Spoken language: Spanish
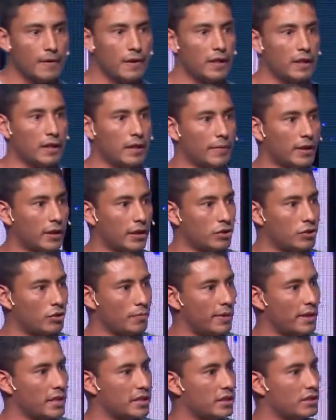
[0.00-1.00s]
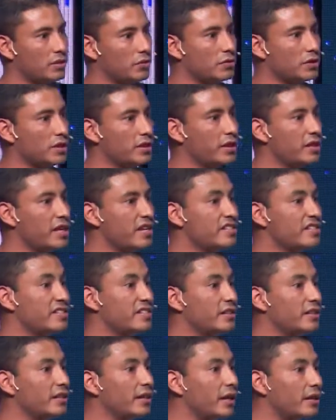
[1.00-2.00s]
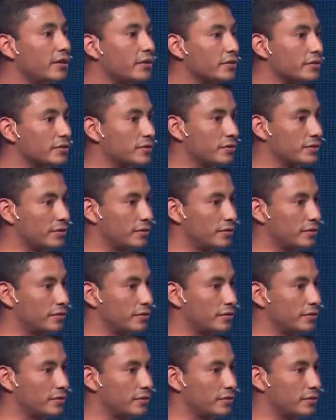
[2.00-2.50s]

El tema es que yo para ese entonces tenía 17 años.